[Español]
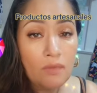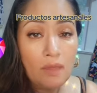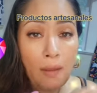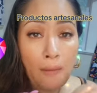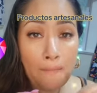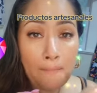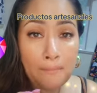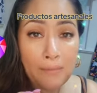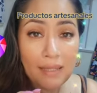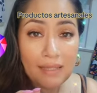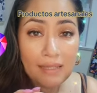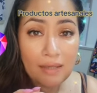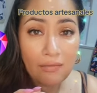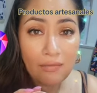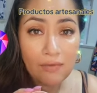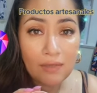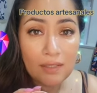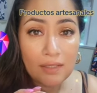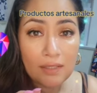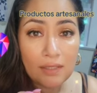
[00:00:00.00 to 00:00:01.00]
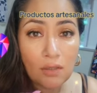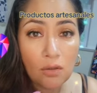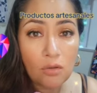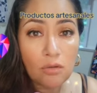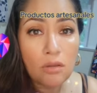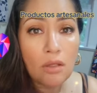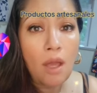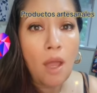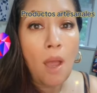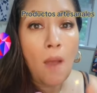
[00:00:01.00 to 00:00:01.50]

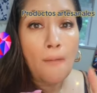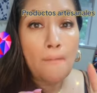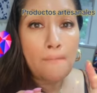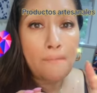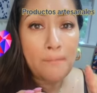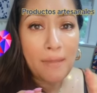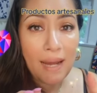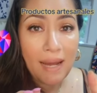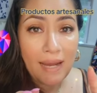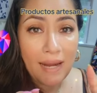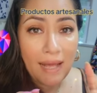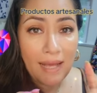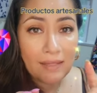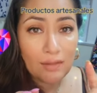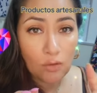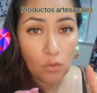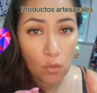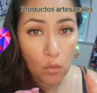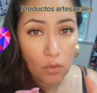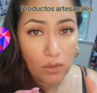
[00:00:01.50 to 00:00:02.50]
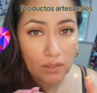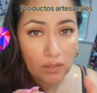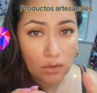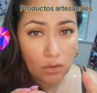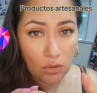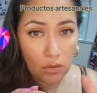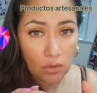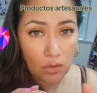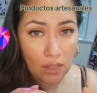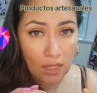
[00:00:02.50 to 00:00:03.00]
beneficios para
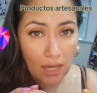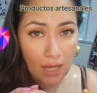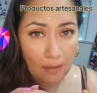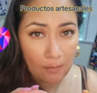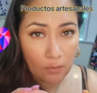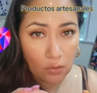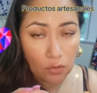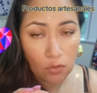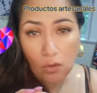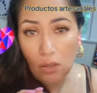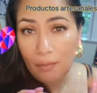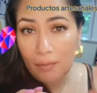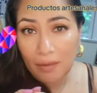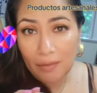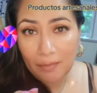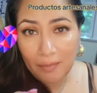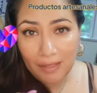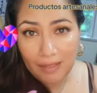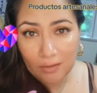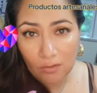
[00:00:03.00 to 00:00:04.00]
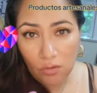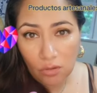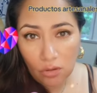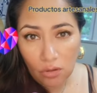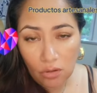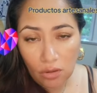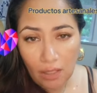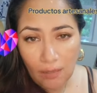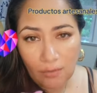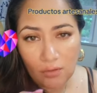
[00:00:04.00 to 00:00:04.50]
nuestros labios, no nada más para
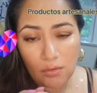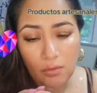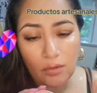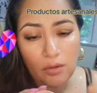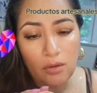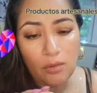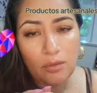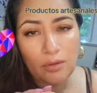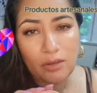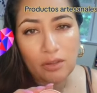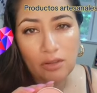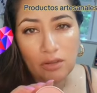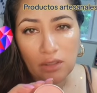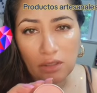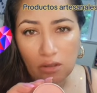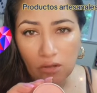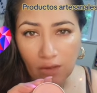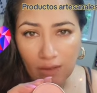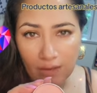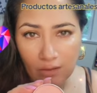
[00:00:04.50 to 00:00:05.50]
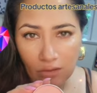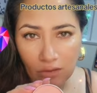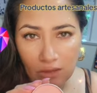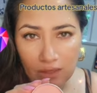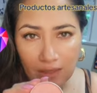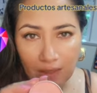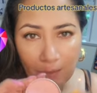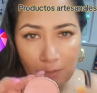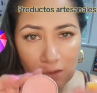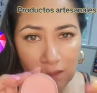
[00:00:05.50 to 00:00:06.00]
nuestros labios, pero bueno, en esta ocasión
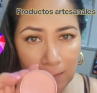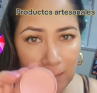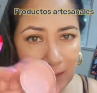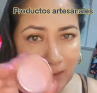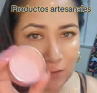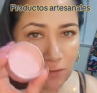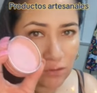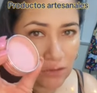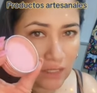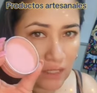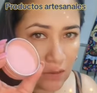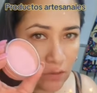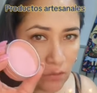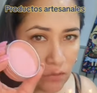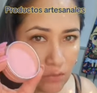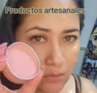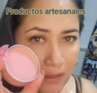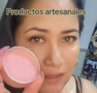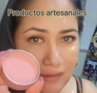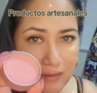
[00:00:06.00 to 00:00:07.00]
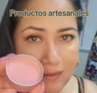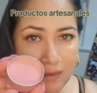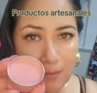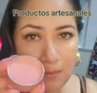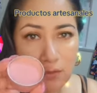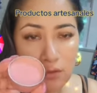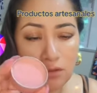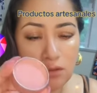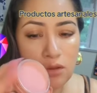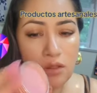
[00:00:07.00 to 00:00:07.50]
estamos hablando de los
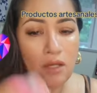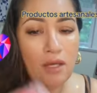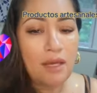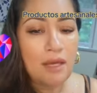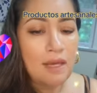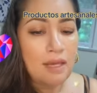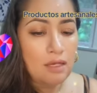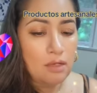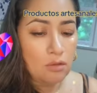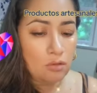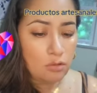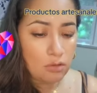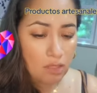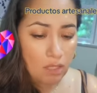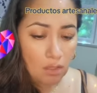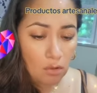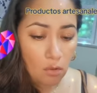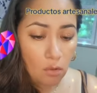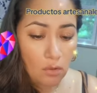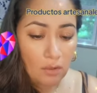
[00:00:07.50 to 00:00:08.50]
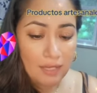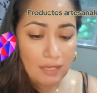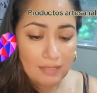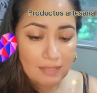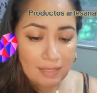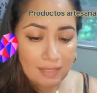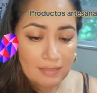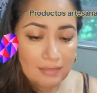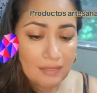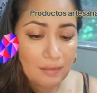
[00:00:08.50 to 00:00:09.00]
bálsamos. Los tengo
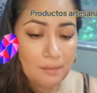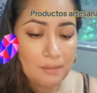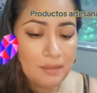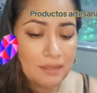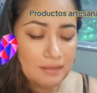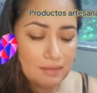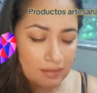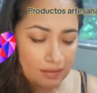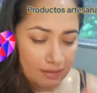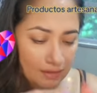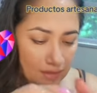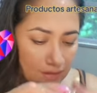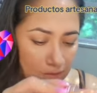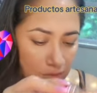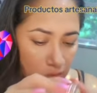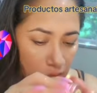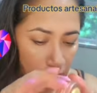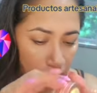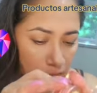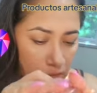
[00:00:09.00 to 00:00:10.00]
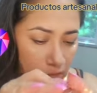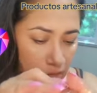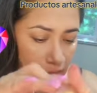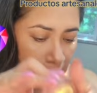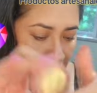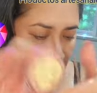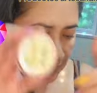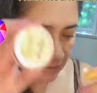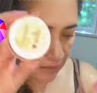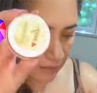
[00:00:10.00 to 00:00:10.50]
en esta presentación,
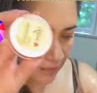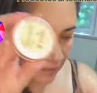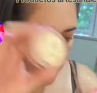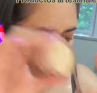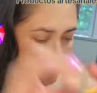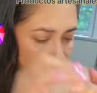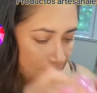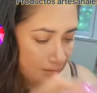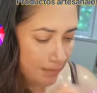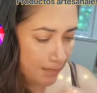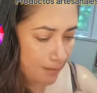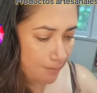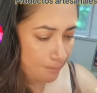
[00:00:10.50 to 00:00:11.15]
que es esta.